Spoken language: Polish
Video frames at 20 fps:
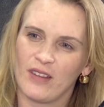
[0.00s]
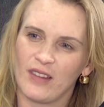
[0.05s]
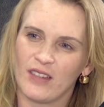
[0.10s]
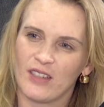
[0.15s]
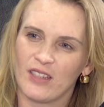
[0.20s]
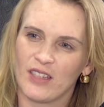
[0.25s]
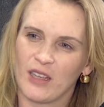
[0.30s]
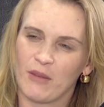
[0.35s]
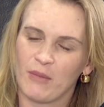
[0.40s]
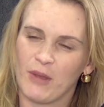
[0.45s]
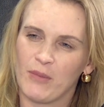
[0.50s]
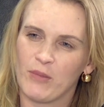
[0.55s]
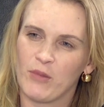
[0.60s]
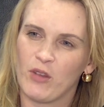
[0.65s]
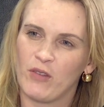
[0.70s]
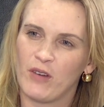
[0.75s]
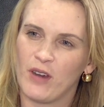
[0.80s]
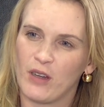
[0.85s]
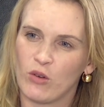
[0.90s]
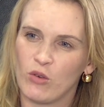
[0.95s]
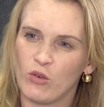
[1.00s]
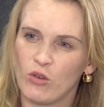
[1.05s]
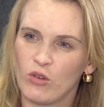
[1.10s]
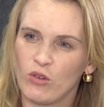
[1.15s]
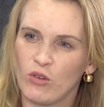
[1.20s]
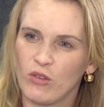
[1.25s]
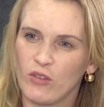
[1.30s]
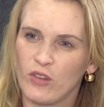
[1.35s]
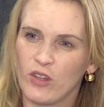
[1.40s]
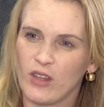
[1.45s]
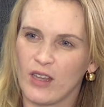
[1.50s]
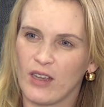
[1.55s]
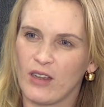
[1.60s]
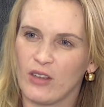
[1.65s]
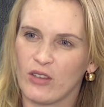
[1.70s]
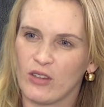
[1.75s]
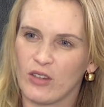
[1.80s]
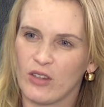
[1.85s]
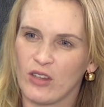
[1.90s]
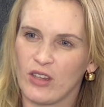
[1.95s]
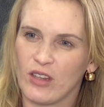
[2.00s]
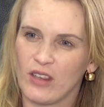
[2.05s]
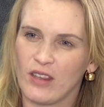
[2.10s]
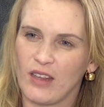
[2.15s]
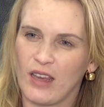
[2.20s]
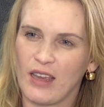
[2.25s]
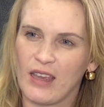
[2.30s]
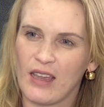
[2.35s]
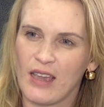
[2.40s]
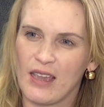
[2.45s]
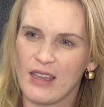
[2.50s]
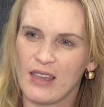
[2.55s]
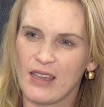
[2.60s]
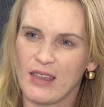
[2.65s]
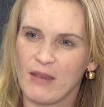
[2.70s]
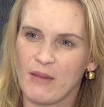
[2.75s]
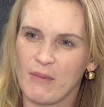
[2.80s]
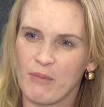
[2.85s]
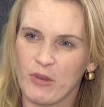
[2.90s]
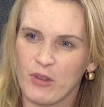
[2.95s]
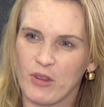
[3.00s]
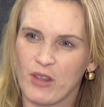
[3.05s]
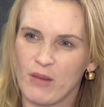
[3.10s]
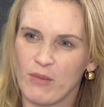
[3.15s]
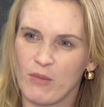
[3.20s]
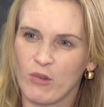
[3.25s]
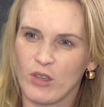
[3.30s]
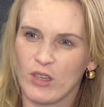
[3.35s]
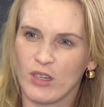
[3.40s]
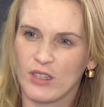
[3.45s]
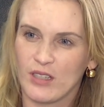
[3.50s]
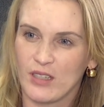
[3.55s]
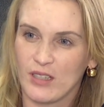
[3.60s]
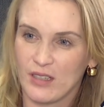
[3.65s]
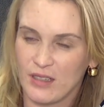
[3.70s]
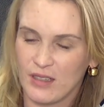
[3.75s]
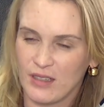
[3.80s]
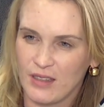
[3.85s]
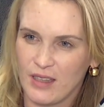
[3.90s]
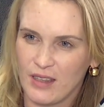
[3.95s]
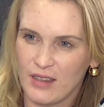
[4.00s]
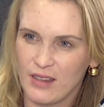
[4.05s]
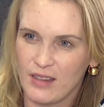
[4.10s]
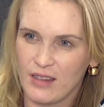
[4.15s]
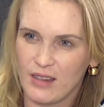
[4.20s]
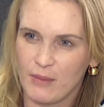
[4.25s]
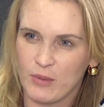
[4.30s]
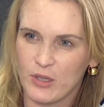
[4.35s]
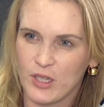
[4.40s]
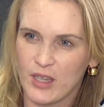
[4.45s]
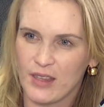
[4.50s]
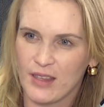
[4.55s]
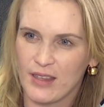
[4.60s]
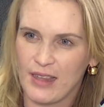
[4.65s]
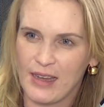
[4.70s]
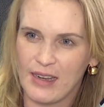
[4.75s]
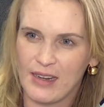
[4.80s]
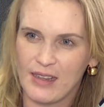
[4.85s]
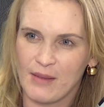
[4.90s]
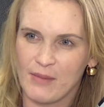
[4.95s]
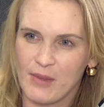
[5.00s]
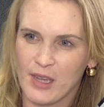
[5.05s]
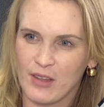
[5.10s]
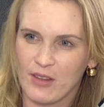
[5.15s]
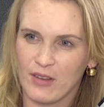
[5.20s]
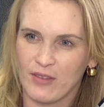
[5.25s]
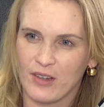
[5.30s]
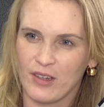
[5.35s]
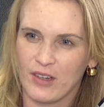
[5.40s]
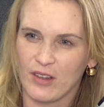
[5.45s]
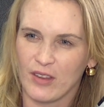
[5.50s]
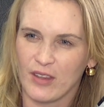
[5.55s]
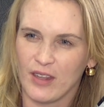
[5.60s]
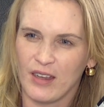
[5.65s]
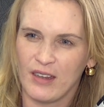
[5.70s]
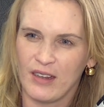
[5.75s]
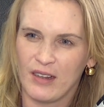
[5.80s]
że tak powiem, do warunków, do, warunków. do tego, co się dzieje i tak. podejmujesz tak. decyzję przed startem, jak to wygląda? Tak,